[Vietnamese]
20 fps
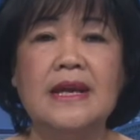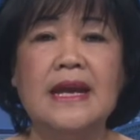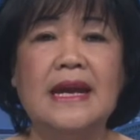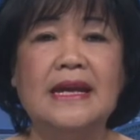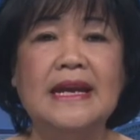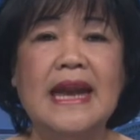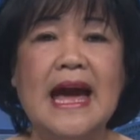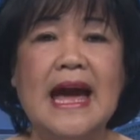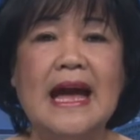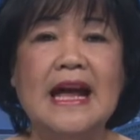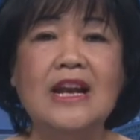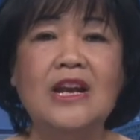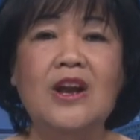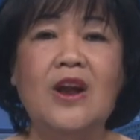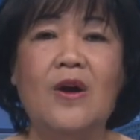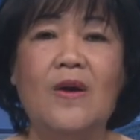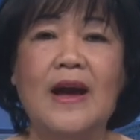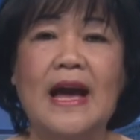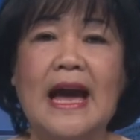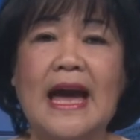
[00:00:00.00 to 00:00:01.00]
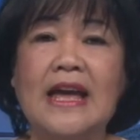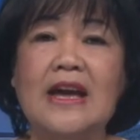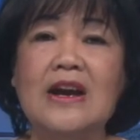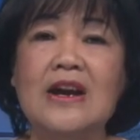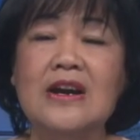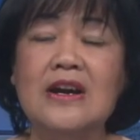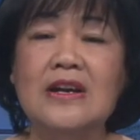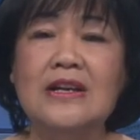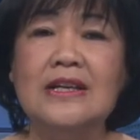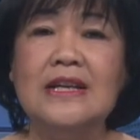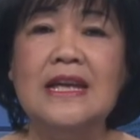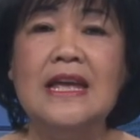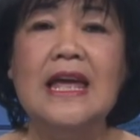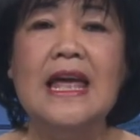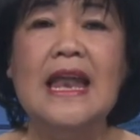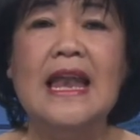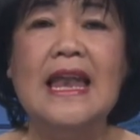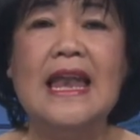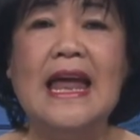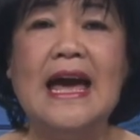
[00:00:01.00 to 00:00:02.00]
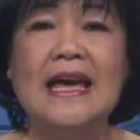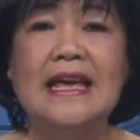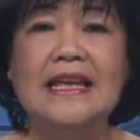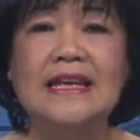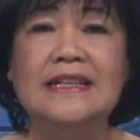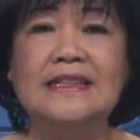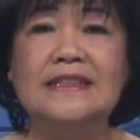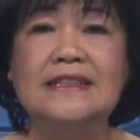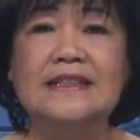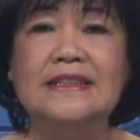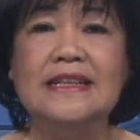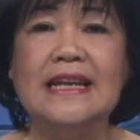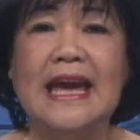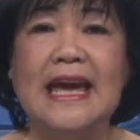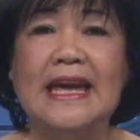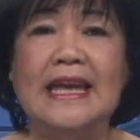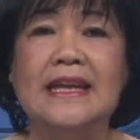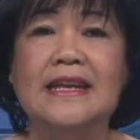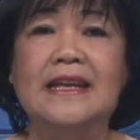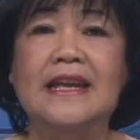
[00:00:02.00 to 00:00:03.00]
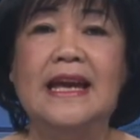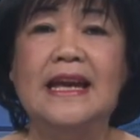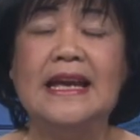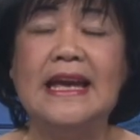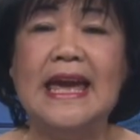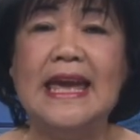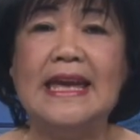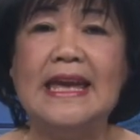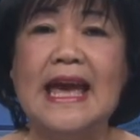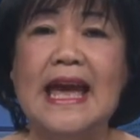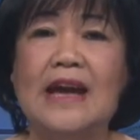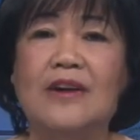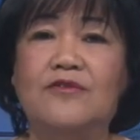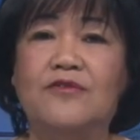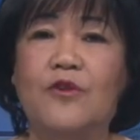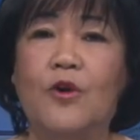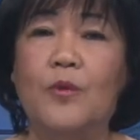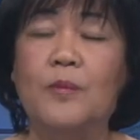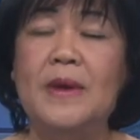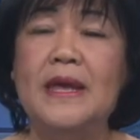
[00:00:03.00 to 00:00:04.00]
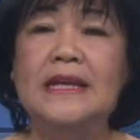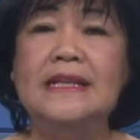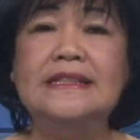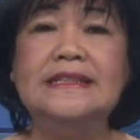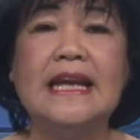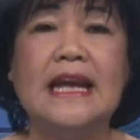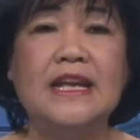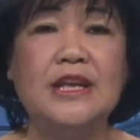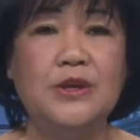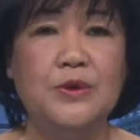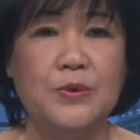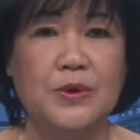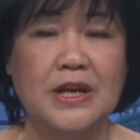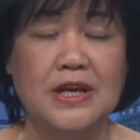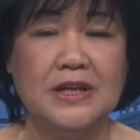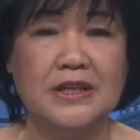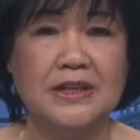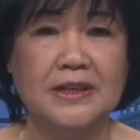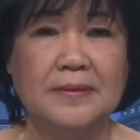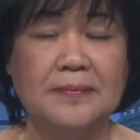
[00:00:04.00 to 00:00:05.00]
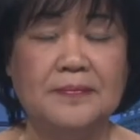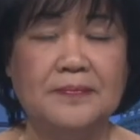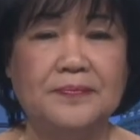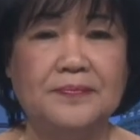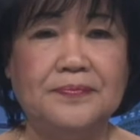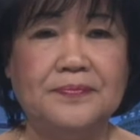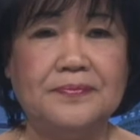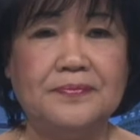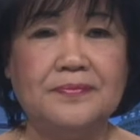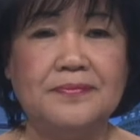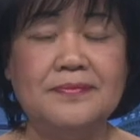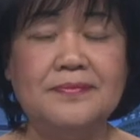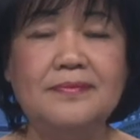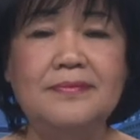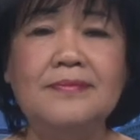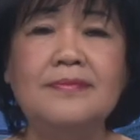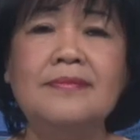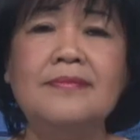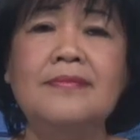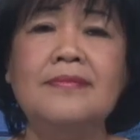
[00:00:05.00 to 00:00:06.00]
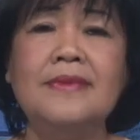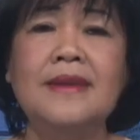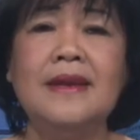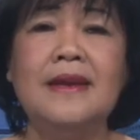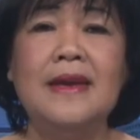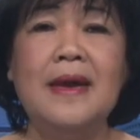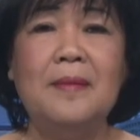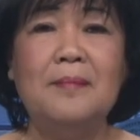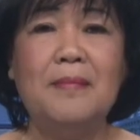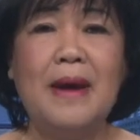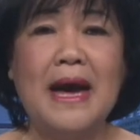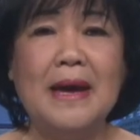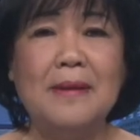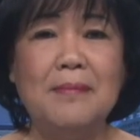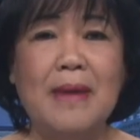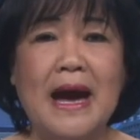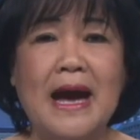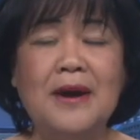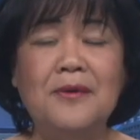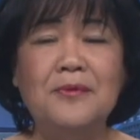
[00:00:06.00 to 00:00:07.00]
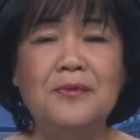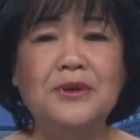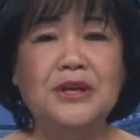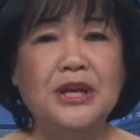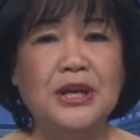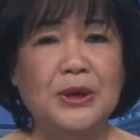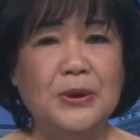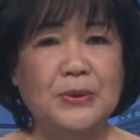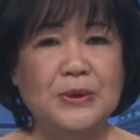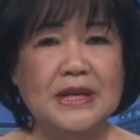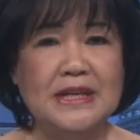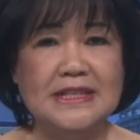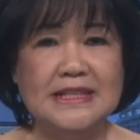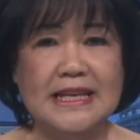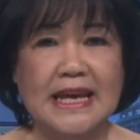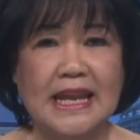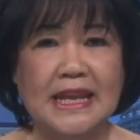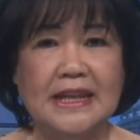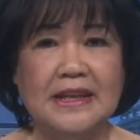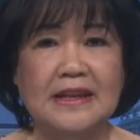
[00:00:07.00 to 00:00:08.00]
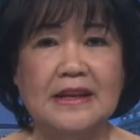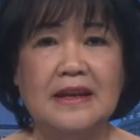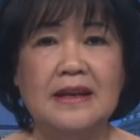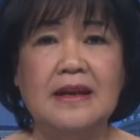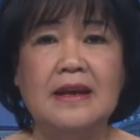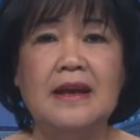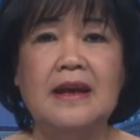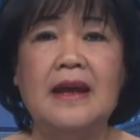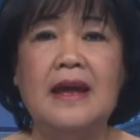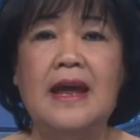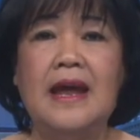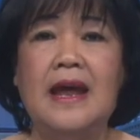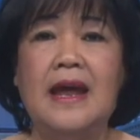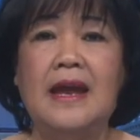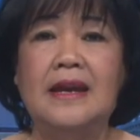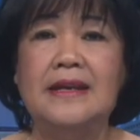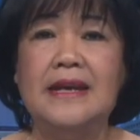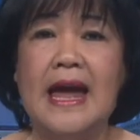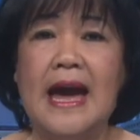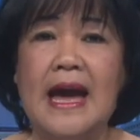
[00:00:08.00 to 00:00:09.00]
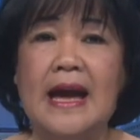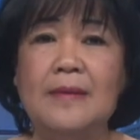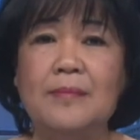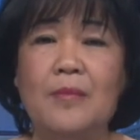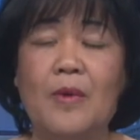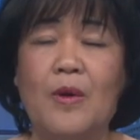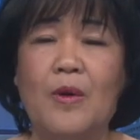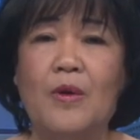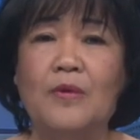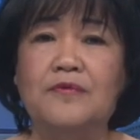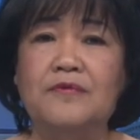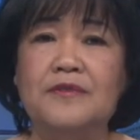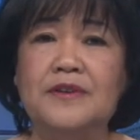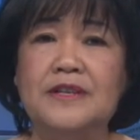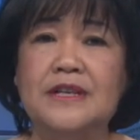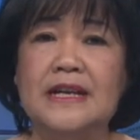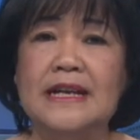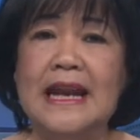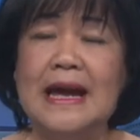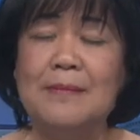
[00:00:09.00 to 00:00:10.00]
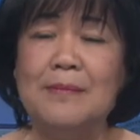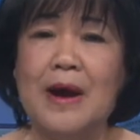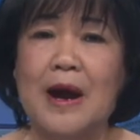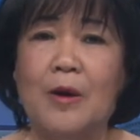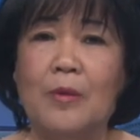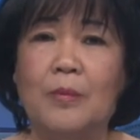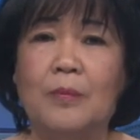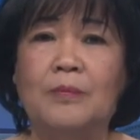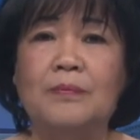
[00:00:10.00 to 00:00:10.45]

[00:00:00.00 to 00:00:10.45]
Đáng lo ngại hơn là hiện tượng này ngày càng phổ biến tại nhiều nơi. Bài báo nêu đích danh Đảng bộ phường Nam Hồng,